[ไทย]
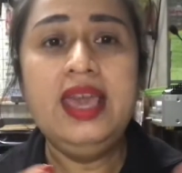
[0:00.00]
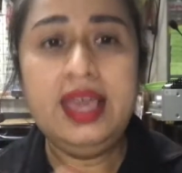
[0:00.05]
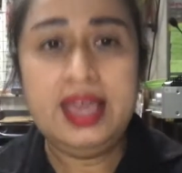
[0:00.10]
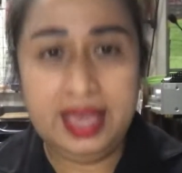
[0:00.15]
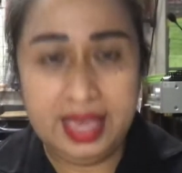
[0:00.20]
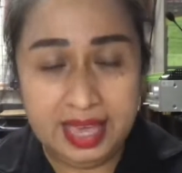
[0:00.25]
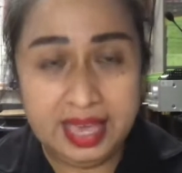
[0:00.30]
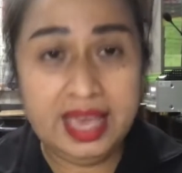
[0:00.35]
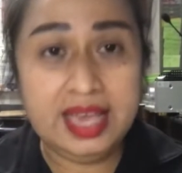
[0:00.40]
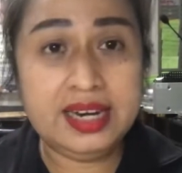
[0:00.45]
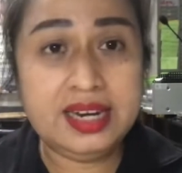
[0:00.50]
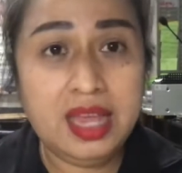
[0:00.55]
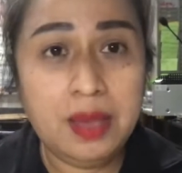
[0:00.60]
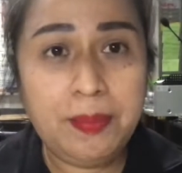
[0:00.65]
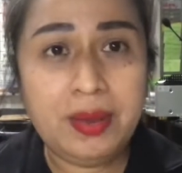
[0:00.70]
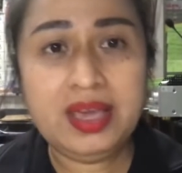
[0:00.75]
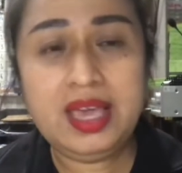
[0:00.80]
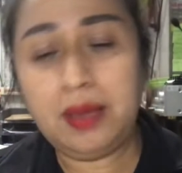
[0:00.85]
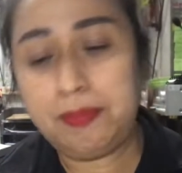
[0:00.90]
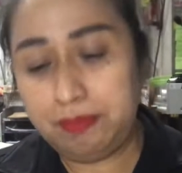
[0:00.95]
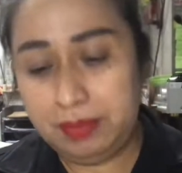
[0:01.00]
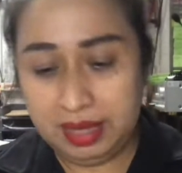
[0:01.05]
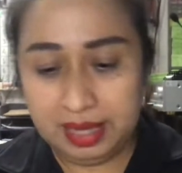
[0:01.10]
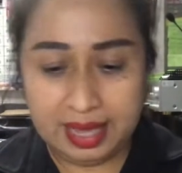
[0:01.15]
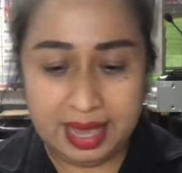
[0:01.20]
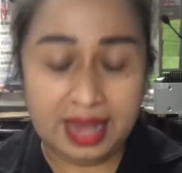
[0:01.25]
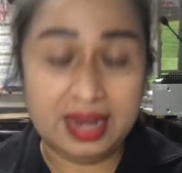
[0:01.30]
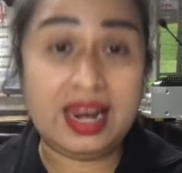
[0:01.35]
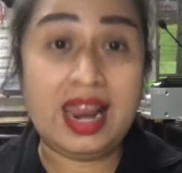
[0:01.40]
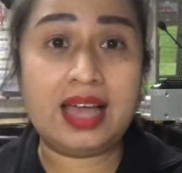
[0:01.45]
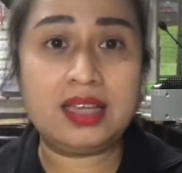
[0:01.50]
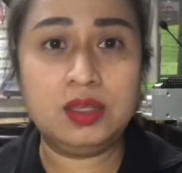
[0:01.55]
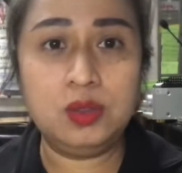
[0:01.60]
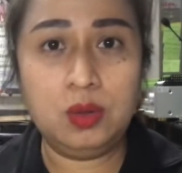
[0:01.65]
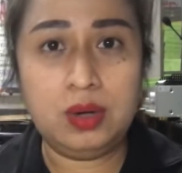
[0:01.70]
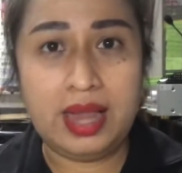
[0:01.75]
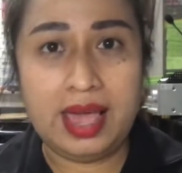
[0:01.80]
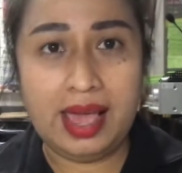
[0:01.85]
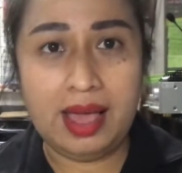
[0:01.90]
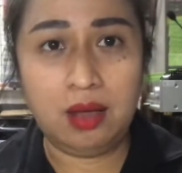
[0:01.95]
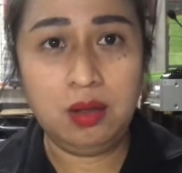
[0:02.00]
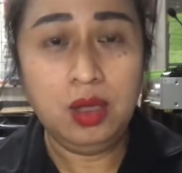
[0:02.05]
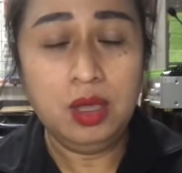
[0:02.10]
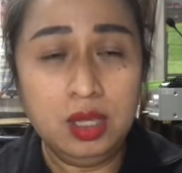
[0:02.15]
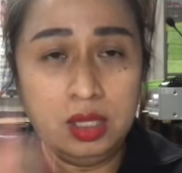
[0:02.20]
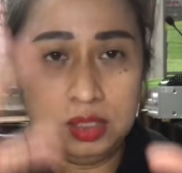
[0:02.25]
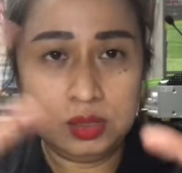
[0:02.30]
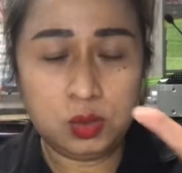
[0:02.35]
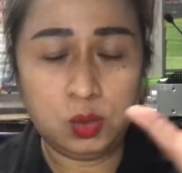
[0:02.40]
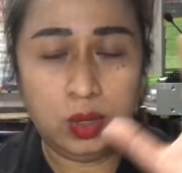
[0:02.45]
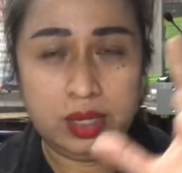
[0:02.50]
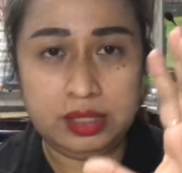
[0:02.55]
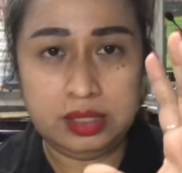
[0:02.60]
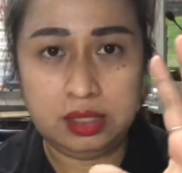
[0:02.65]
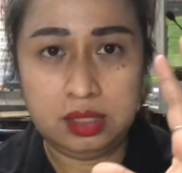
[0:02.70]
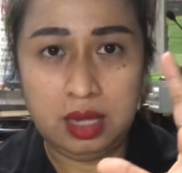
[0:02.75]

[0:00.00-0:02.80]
เองเนี่ยป้าแขกมีงานหลักอยู่แล้วส่วน